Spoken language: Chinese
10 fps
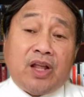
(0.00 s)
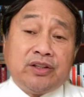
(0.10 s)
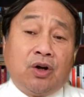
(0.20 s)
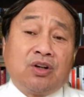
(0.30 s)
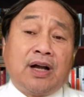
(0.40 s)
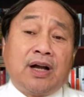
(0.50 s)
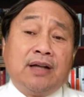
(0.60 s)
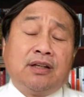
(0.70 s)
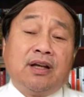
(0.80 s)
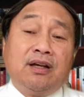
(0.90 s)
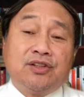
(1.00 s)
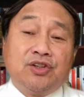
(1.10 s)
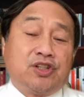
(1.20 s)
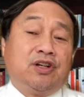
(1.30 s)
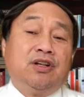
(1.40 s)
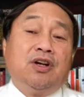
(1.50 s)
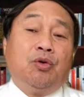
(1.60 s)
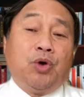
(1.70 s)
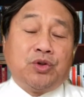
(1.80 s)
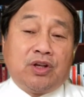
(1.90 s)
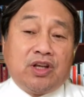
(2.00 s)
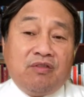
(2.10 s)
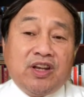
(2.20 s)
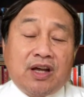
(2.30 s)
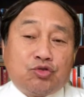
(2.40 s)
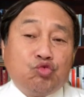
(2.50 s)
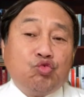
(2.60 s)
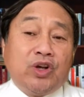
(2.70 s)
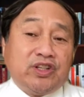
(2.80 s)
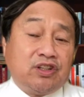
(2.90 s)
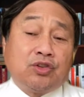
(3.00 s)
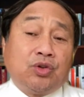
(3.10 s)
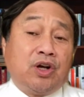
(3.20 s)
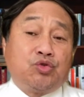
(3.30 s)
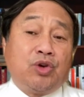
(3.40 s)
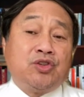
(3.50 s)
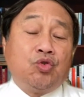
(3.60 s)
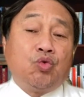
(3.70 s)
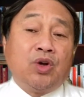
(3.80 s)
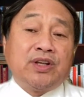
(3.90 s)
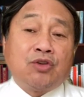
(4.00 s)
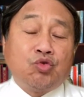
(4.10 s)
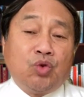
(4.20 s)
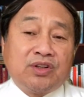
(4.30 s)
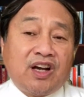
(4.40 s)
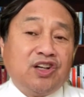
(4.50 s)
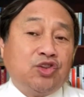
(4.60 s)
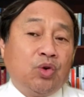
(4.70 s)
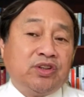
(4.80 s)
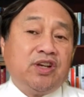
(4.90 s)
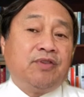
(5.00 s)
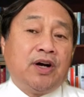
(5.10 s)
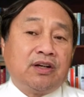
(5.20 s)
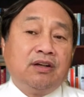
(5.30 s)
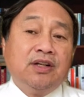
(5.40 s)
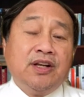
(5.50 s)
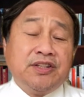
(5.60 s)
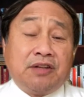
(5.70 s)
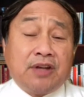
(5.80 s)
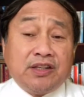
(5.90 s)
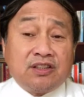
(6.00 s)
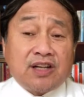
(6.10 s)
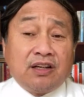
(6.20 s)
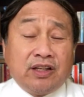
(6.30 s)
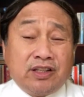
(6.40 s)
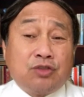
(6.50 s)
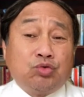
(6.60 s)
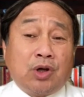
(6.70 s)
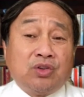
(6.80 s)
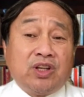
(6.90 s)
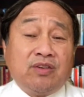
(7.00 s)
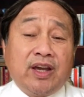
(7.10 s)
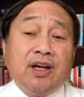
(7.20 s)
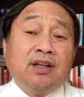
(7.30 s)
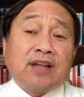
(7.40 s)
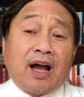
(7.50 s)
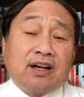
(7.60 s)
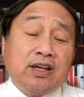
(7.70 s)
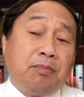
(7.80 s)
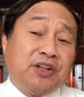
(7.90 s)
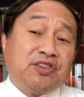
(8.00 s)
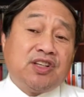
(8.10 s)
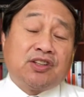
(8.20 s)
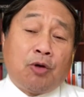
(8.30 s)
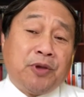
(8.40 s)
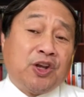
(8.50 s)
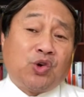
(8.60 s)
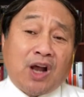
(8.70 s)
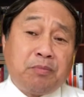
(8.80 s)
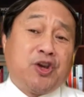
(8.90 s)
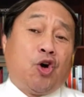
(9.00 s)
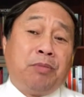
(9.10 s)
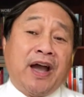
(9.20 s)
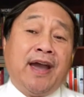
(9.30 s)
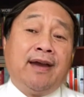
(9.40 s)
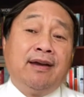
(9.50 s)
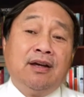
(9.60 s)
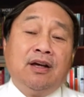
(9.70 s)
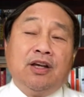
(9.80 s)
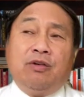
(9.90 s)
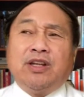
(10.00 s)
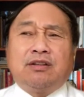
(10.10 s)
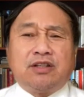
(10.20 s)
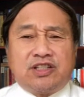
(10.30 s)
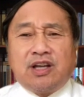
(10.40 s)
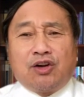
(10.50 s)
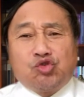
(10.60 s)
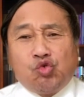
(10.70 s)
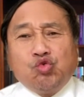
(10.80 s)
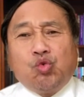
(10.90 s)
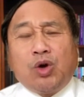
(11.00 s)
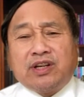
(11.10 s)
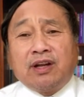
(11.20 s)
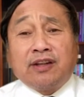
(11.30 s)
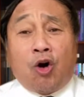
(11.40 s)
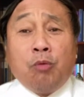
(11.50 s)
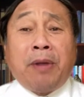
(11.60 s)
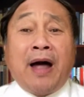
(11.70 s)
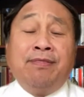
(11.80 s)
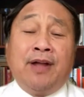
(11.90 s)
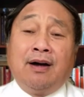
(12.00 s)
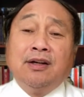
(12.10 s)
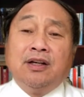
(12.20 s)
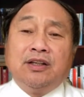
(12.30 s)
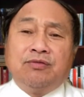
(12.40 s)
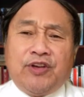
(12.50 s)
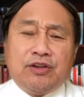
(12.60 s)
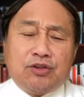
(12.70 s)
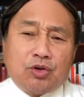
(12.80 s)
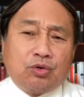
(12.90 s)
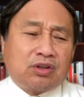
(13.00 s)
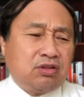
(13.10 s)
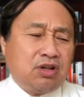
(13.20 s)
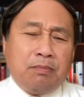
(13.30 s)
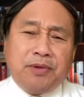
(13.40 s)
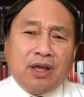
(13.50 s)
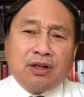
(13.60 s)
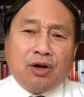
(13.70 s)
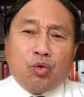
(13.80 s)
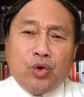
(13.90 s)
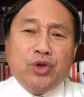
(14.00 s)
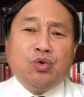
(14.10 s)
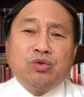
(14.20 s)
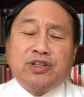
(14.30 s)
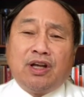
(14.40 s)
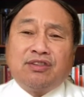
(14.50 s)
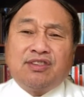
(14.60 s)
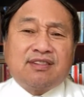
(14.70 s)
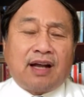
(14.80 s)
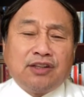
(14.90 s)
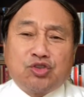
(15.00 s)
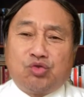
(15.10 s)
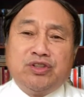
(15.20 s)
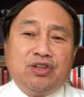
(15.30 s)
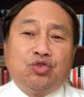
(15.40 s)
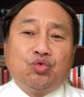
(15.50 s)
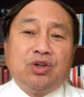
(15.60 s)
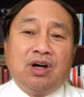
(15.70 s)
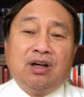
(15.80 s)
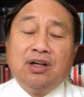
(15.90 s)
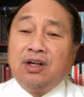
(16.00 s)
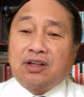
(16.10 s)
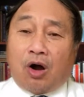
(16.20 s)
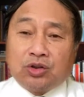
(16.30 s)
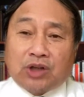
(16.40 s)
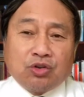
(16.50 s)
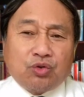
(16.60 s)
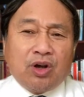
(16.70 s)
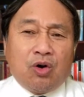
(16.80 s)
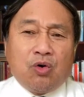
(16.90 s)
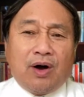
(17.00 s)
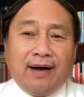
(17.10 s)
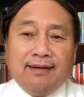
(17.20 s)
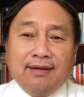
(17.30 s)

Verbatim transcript: 要看的呢，就是我觉得，因为呢，中国已经走向全球国家，中国在很多地方上现在已经占了一些主导地位，它可以把自己到别的国家漂白，因为实际上中国这些老板呢，非就特别的会用这些资产的重新组合，搞到最后啊。